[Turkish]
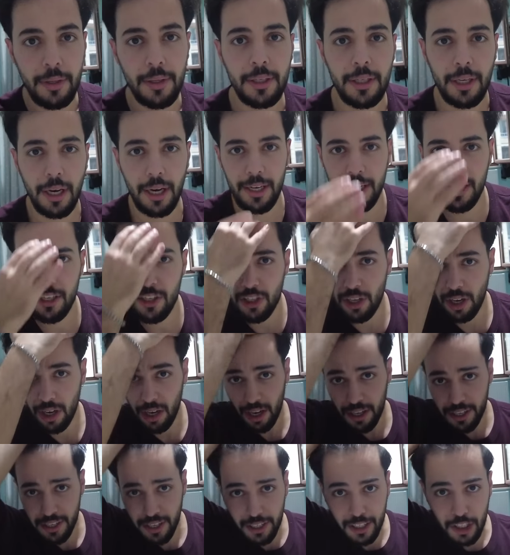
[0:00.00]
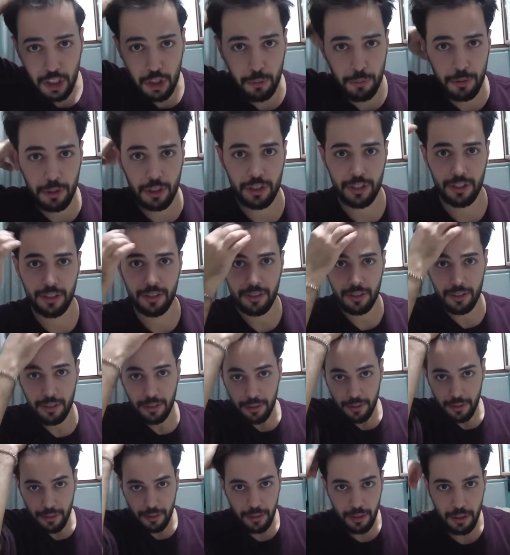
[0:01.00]
Ya inşallah yakışmıştır.
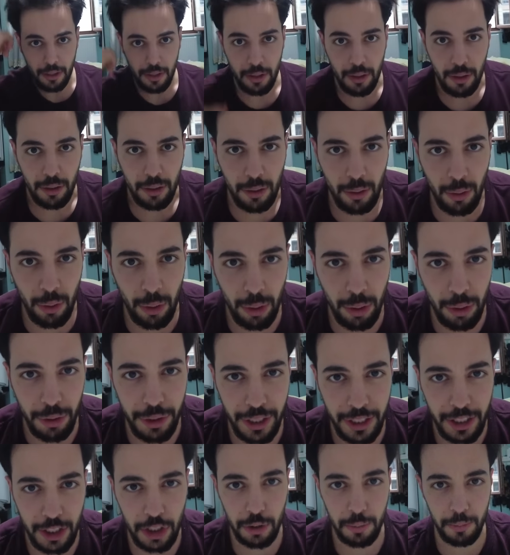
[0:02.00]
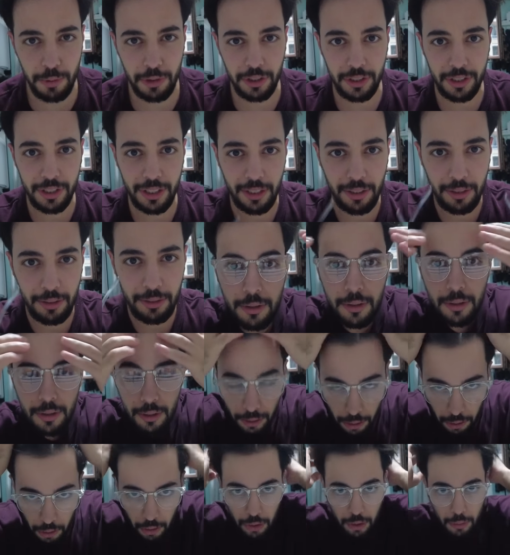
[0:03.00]
Ne olur yakışmış değil.
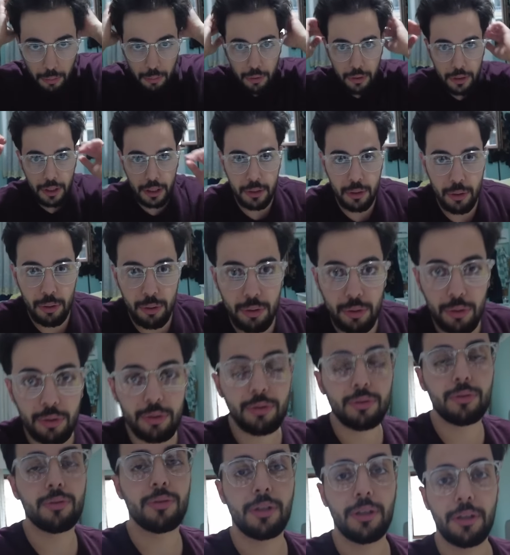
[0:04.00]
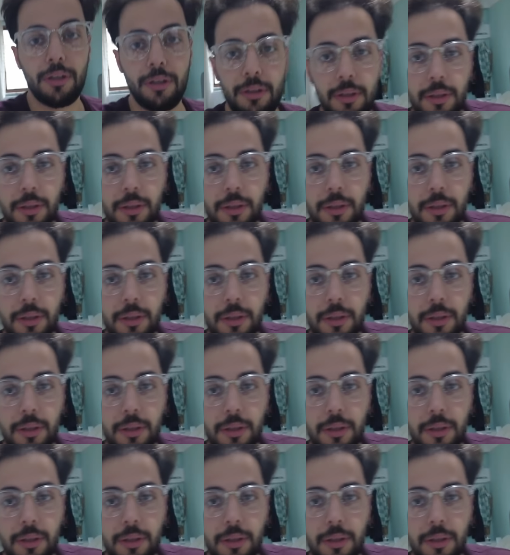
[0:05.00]
Oğlum buradan kötü gözüktü ya.